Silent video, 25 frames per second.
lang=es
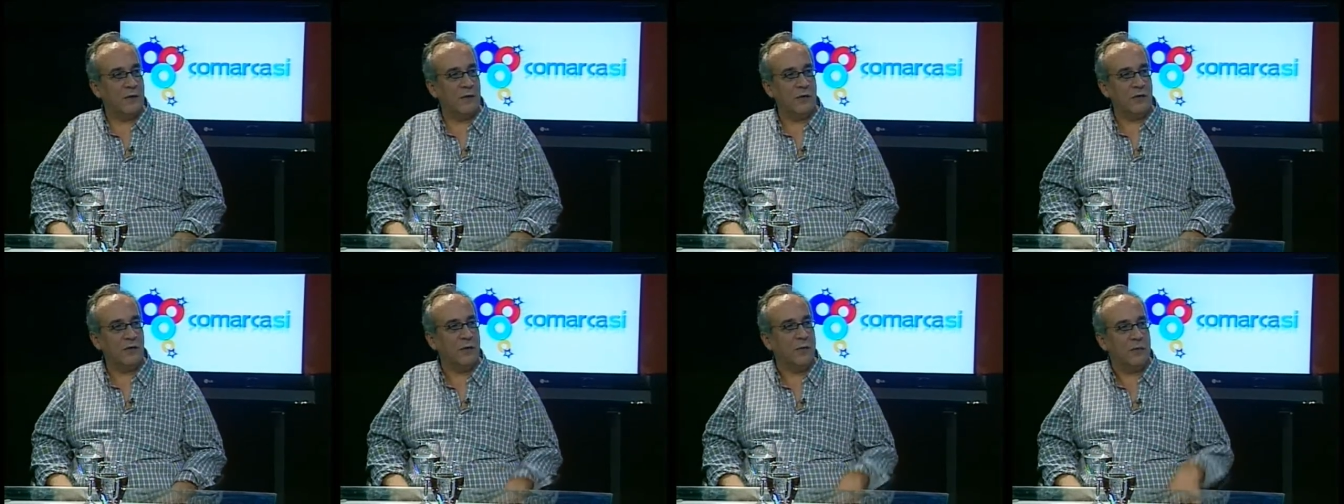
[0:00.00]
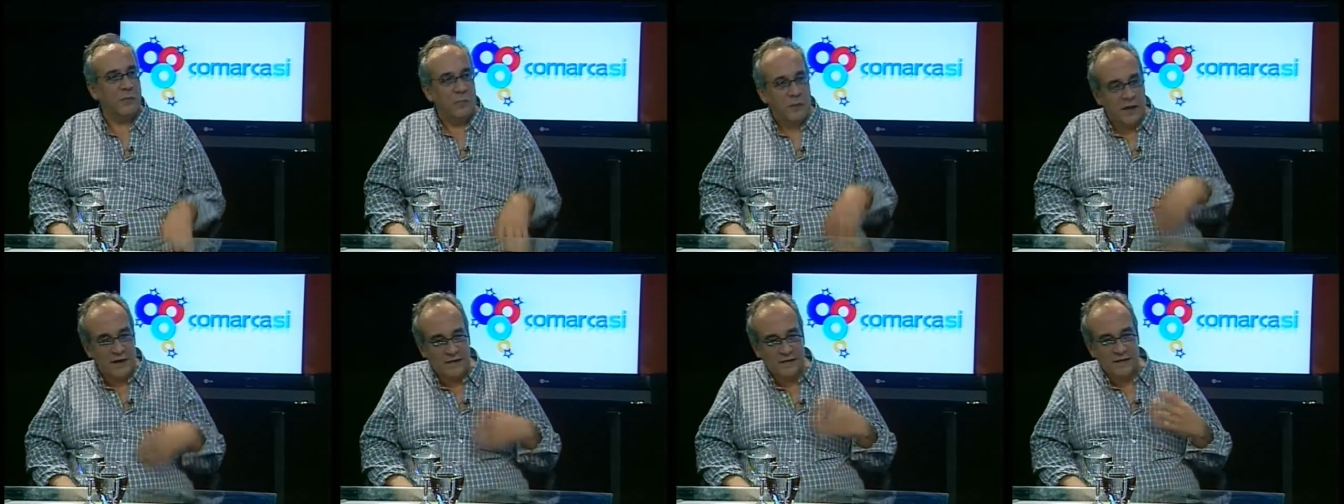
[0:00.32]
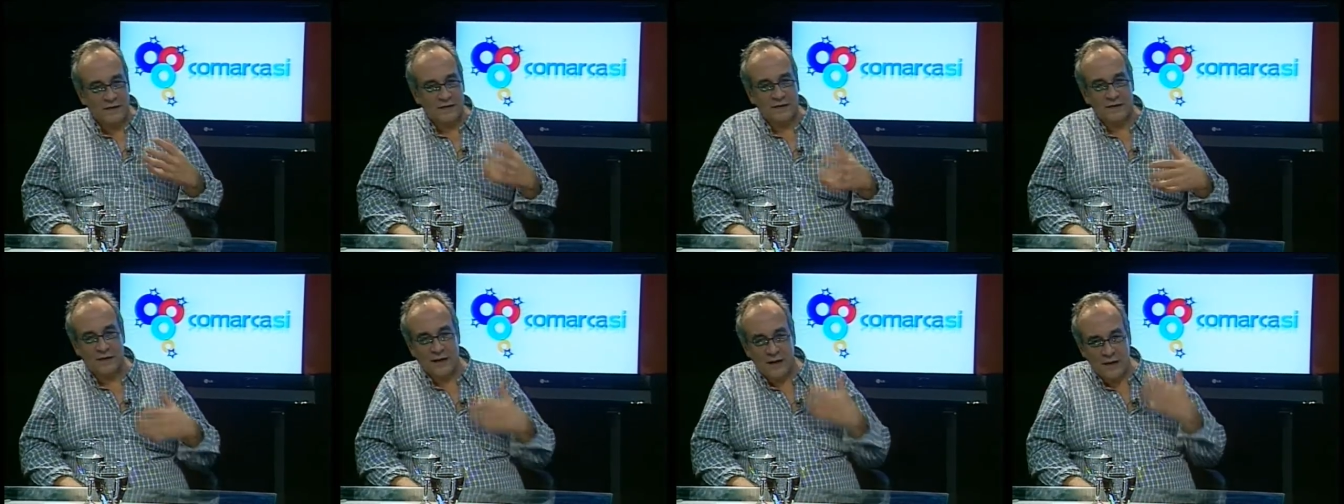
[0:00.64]
¿Cuándo empieza
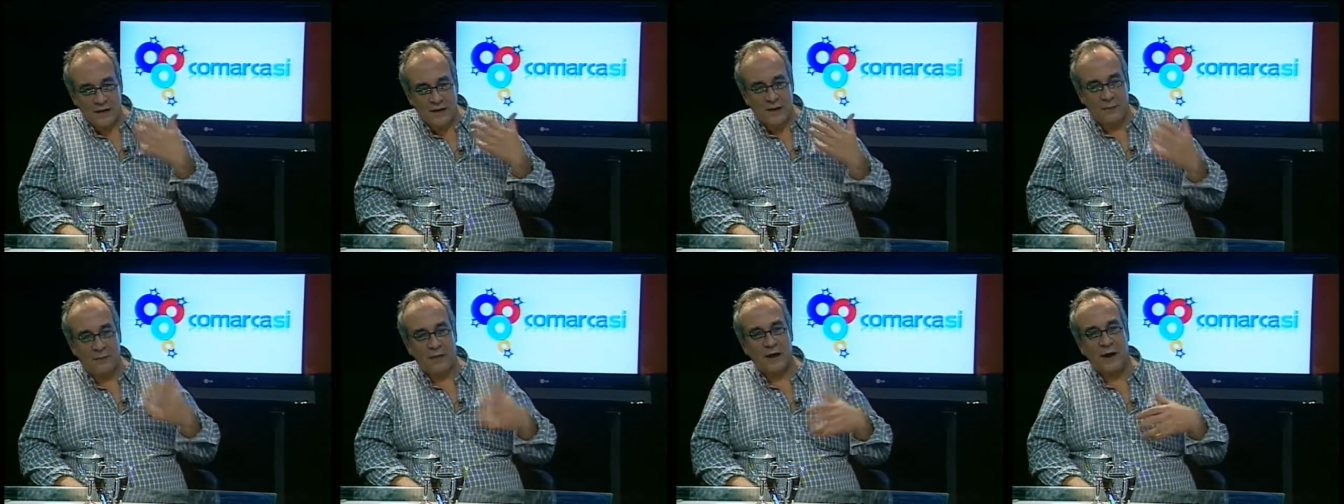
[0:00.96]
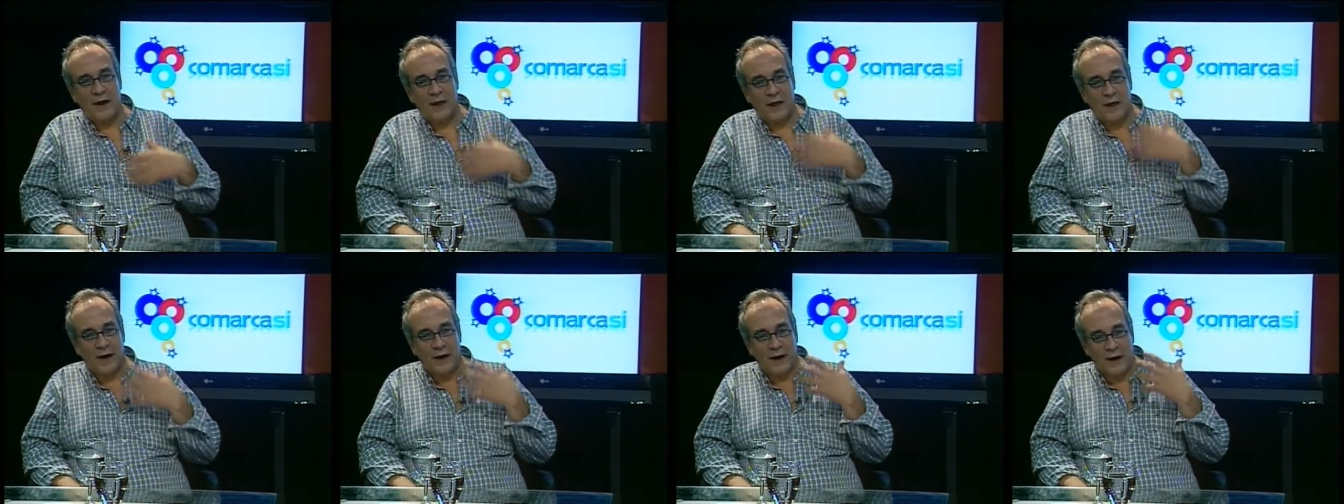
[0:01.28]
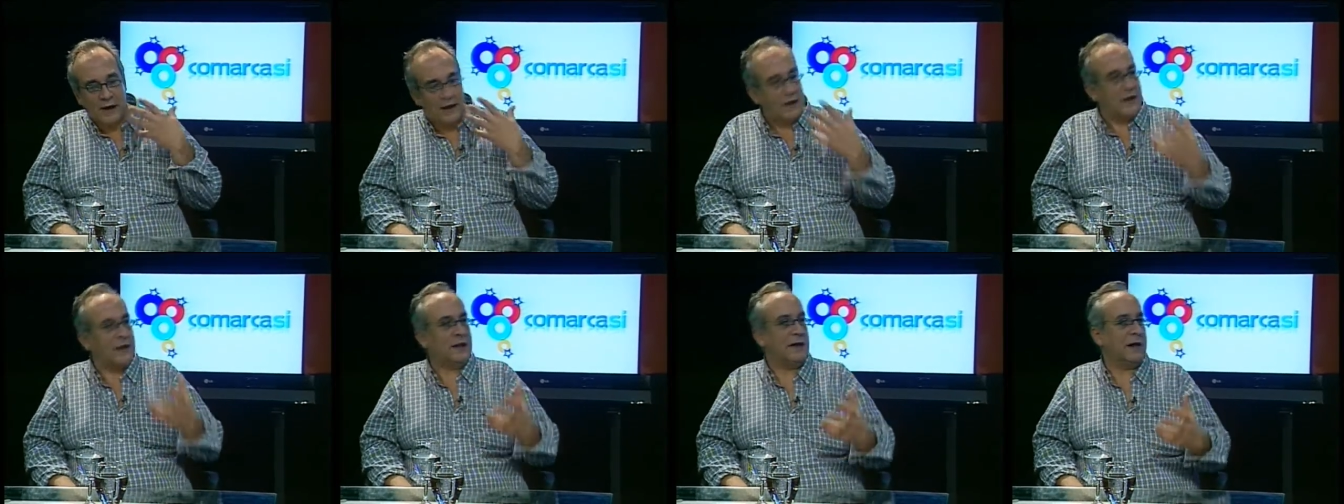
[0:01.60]
así esta mirada
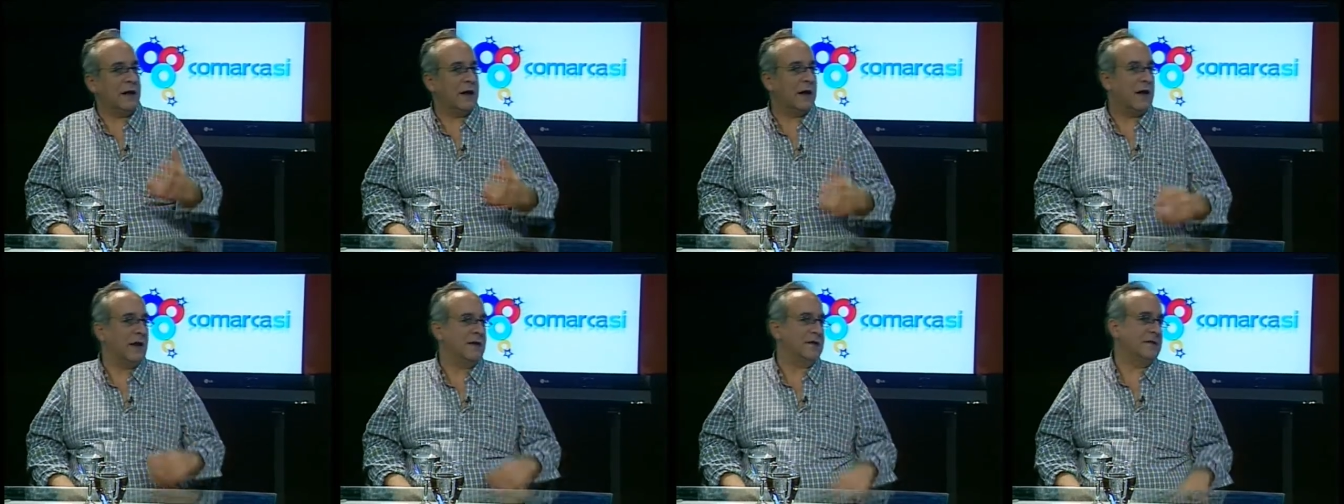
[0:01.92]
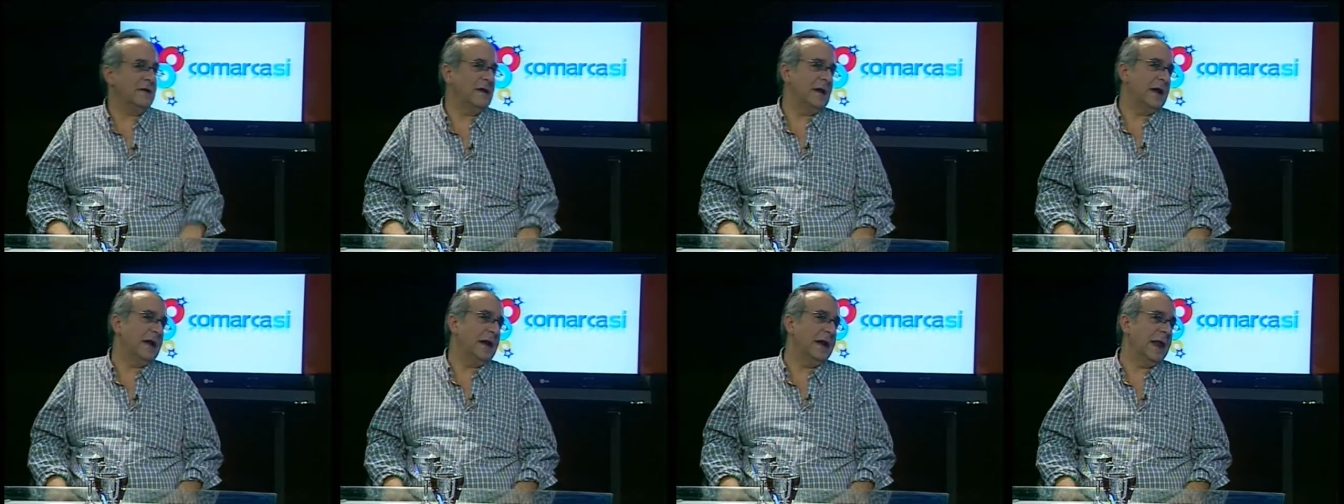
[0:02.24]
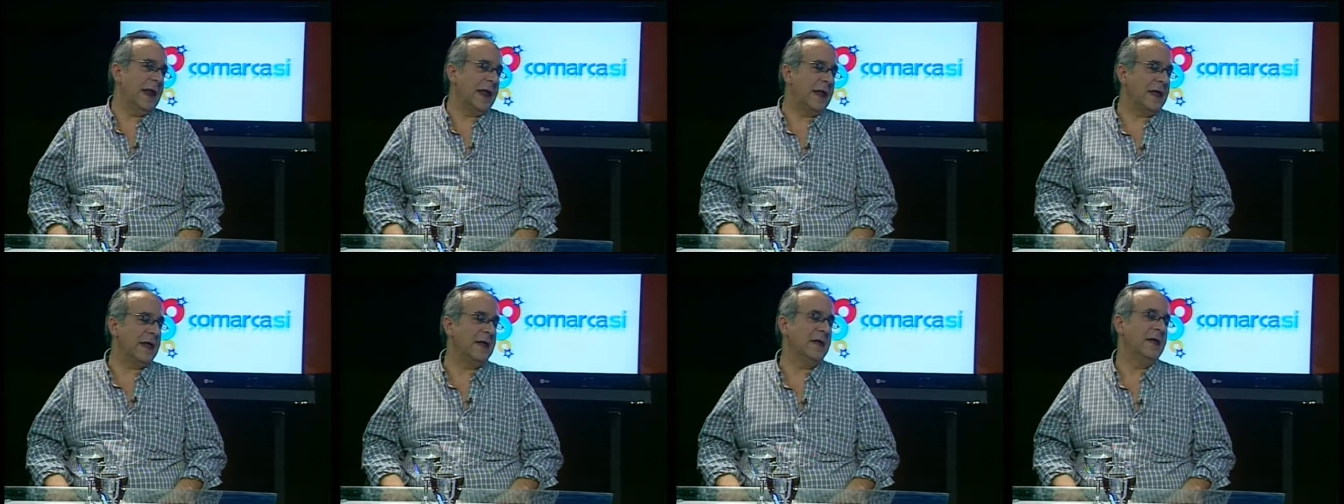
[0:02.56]
crítica hacia la
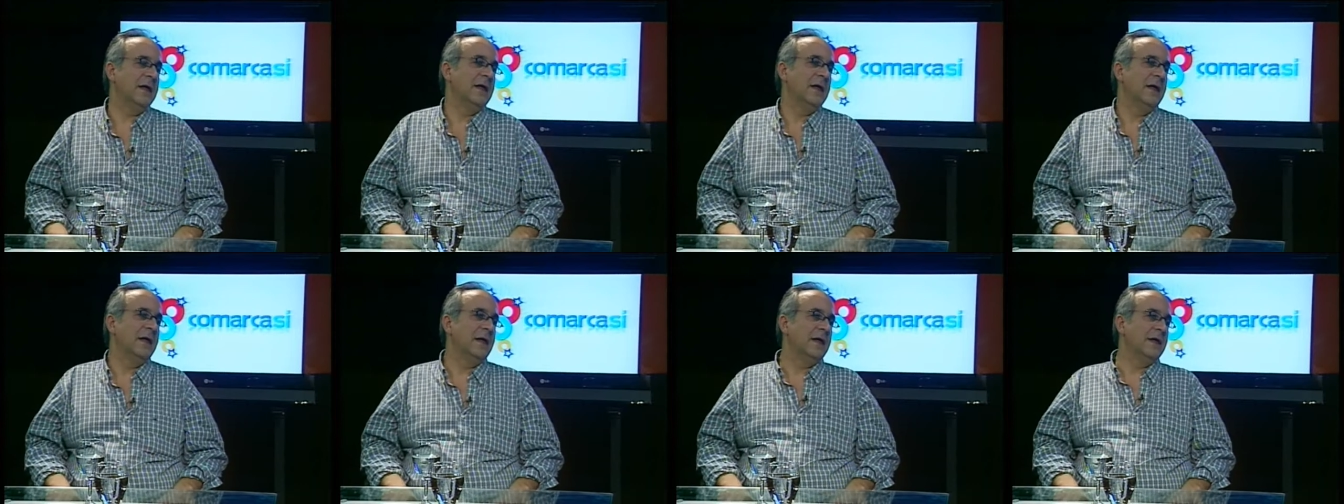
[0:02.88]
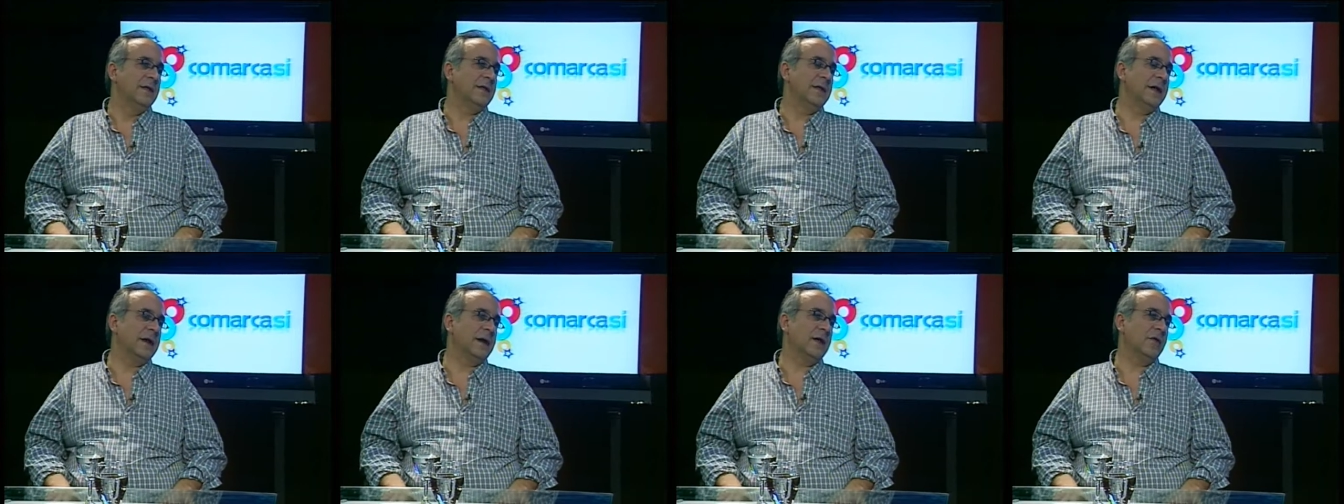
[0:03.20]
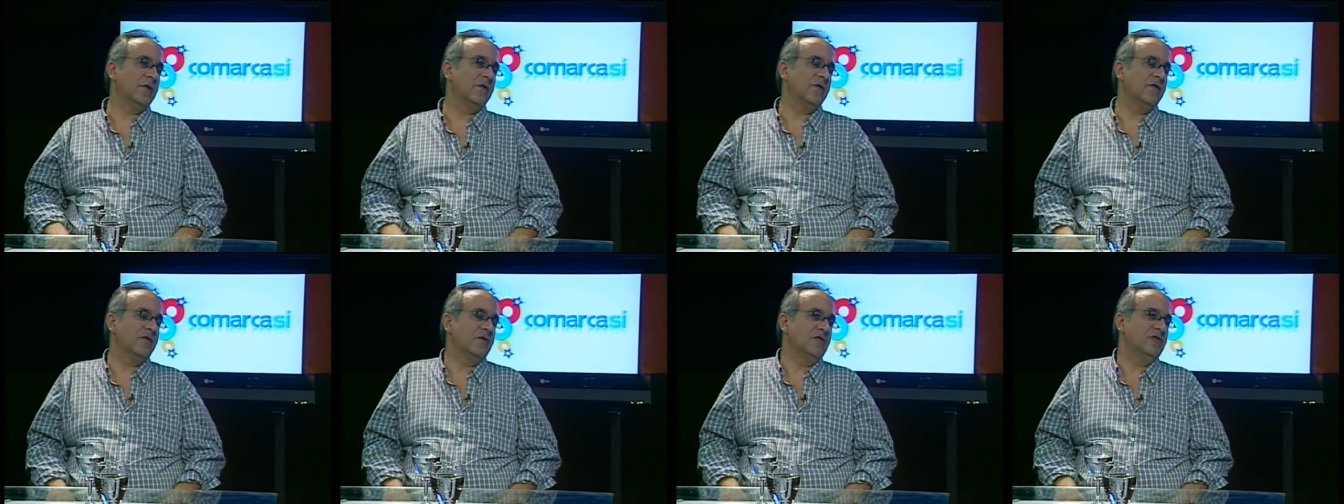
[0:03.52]
ley de
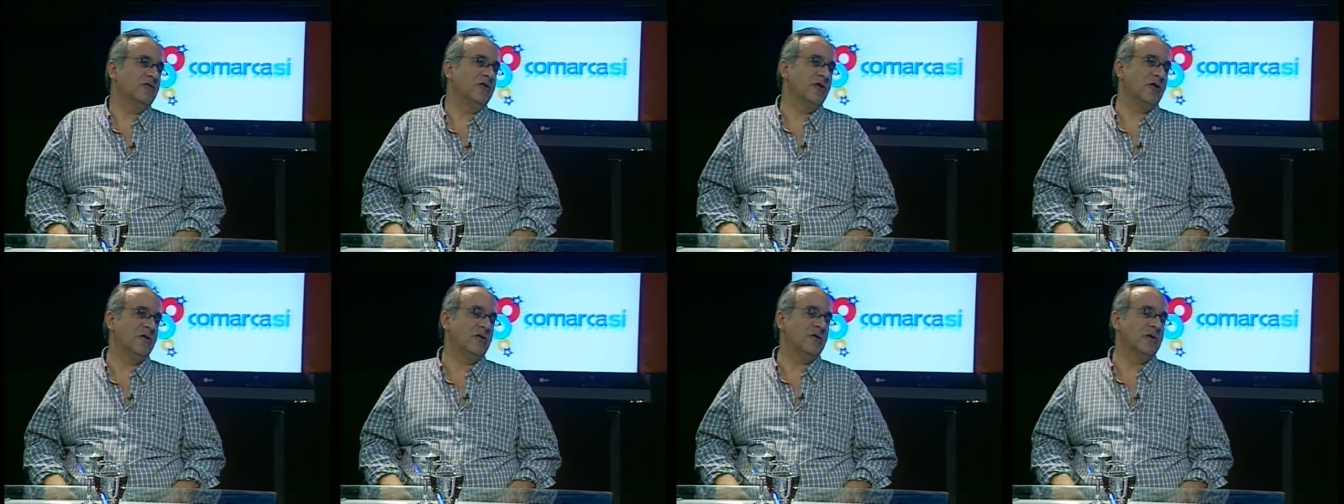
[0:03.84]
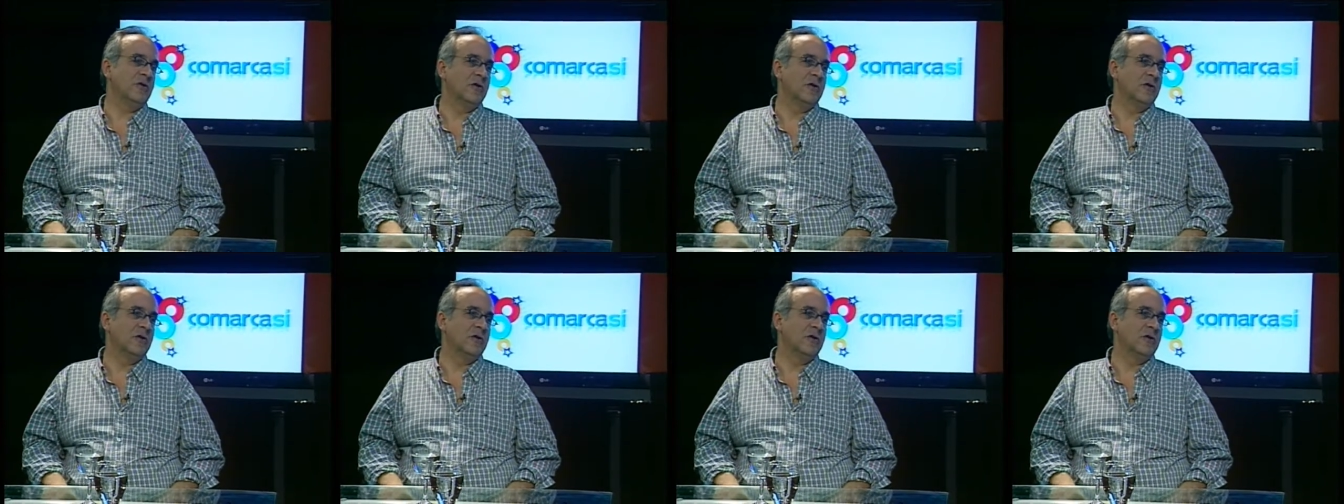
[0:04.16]
radiodifusión?